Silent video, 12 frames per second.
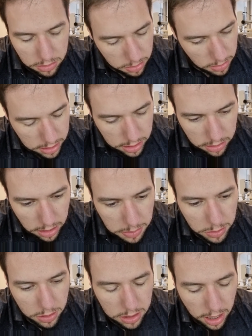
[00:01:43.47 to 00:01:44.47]
assim, as
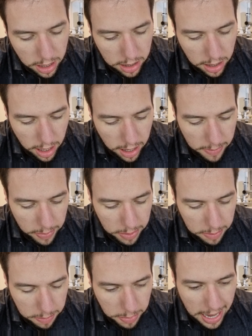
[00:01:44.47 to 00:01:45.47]
pessoas têm, têm,
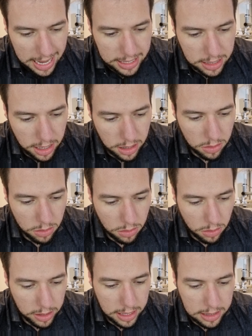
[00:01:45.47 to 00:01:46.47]
prazer ou,
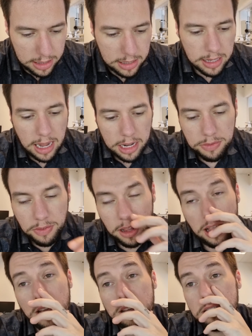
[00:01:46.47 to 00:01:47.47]
ou necessidade de
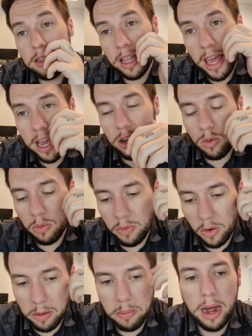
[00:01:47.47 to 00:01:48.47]
falar isso. Técnico
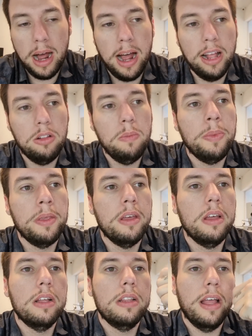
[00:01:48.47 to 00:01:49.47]
formado
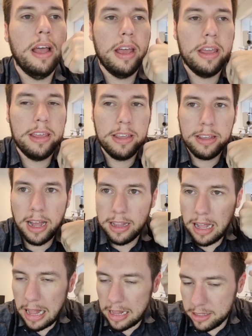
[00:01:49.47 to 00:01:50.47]
né, em
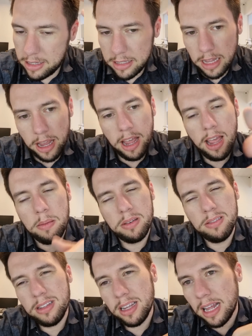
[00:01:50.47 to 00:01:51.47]
análise sistêmica,
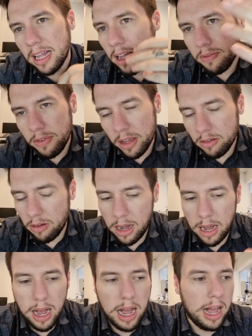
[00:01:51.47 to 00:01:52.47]
não tem nada a ver com a
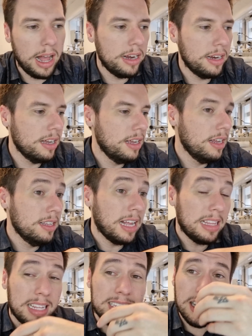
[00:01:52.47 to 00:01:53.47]
área. Até